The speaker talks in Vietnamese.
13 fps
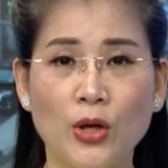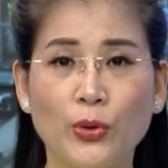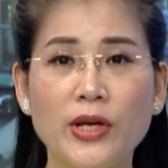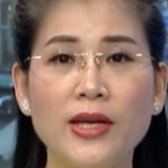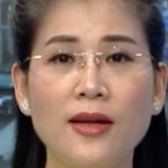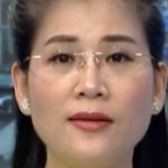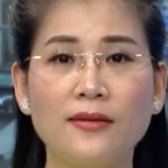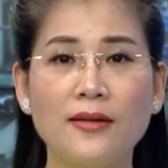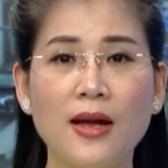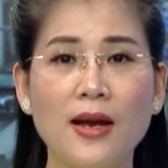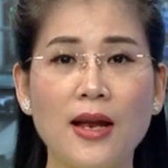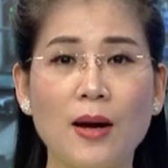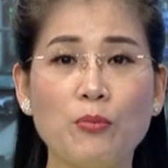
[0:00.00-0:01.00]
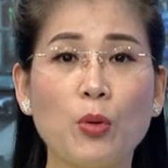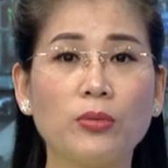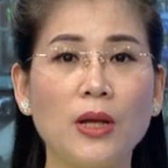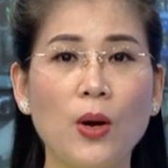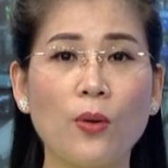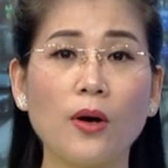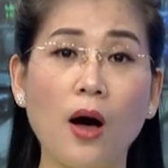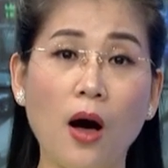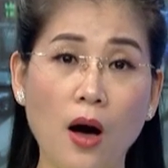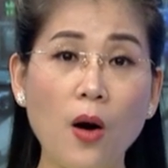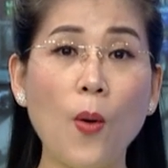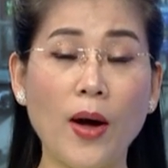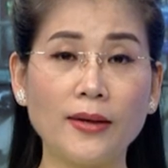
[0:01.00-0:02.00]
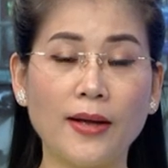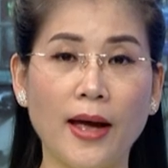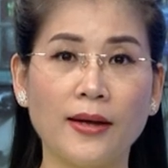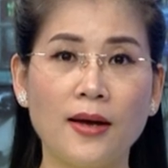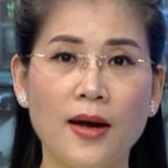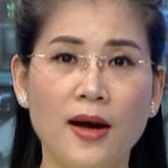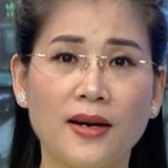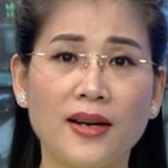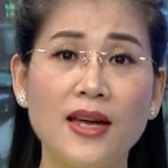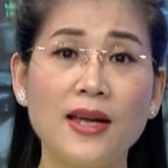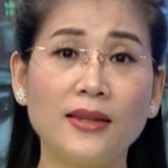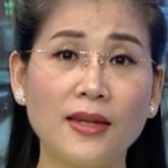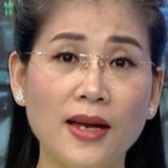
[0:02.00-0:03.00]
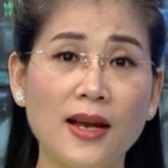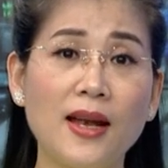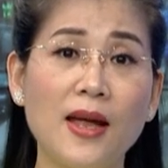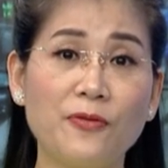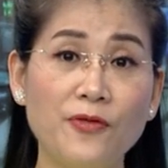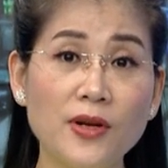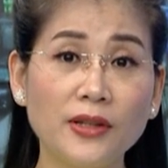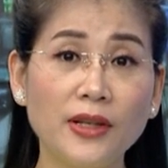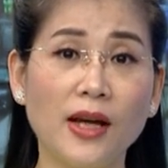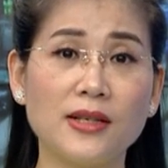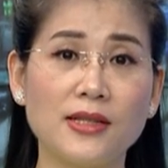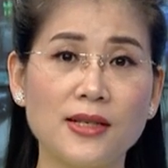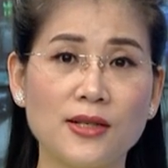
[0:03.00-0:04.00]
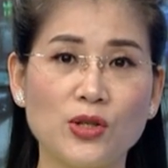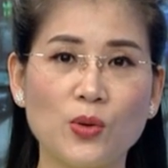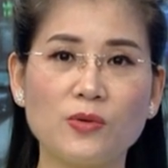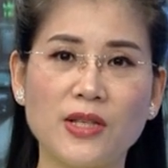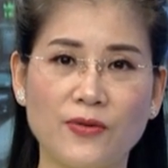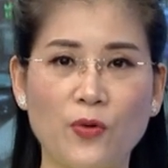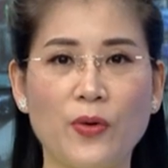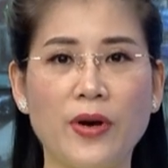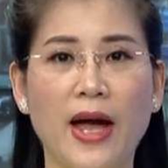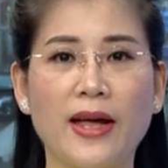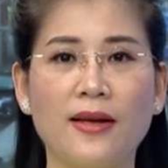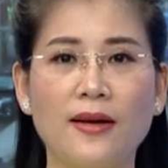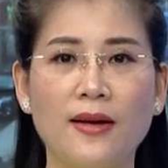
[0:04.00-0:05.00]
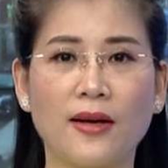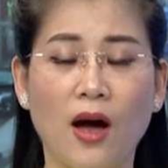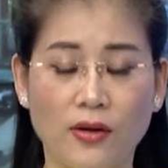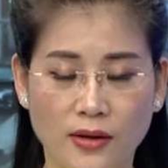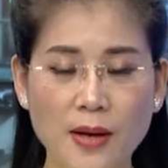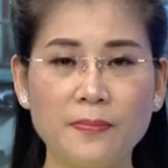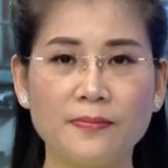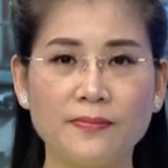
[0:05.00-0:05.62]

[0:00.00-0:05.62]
Tuy nhiên, đây là mục tiêu khó hoàn thành khi tỷ lệ phương tiện sử dụng dịch vụ này còn thấp.